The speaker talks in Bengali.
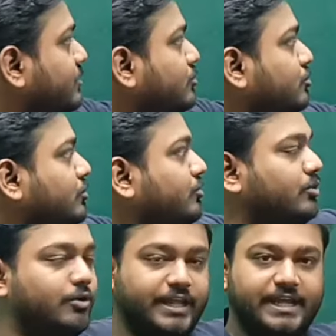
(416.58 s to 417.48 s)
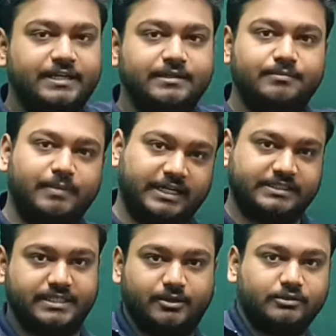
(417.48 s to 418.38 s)
কিন্তু দুই দুই করে
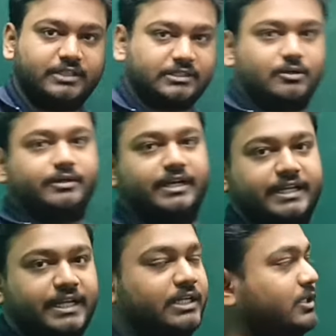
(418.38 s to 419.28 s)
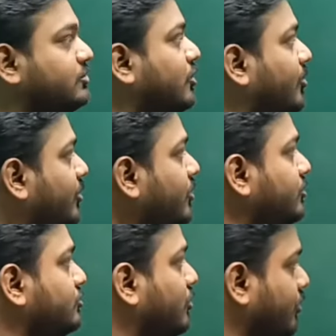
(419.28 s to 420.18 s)
বাড়ছে অর্থাৎ কণাটি
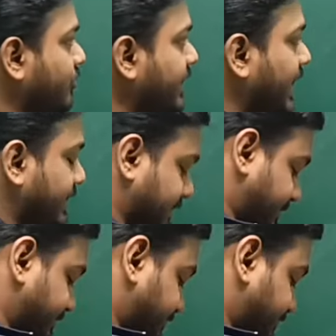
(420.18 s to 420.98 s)
সমতরণে আছে